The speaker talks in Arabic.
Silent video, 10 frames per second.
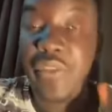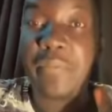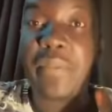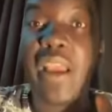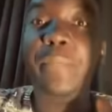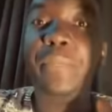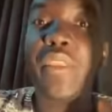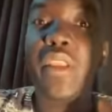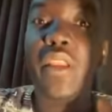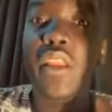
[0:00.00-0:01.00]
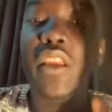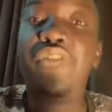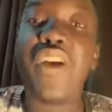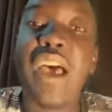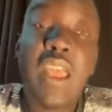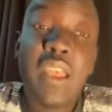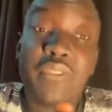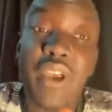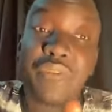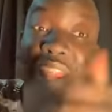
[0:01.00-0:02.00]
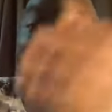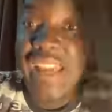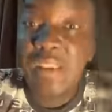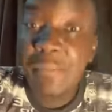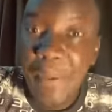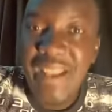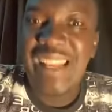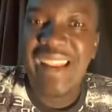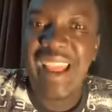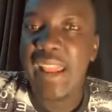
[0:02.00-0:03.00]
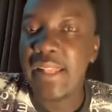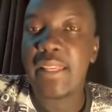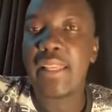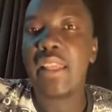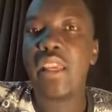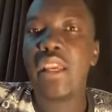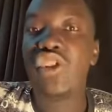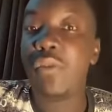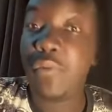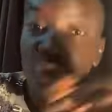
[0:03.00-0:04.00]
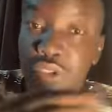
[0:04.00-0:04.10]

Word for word: فهمتها؟ ف... ف... فالعالم بيبحث عن حاجات زي دي شباب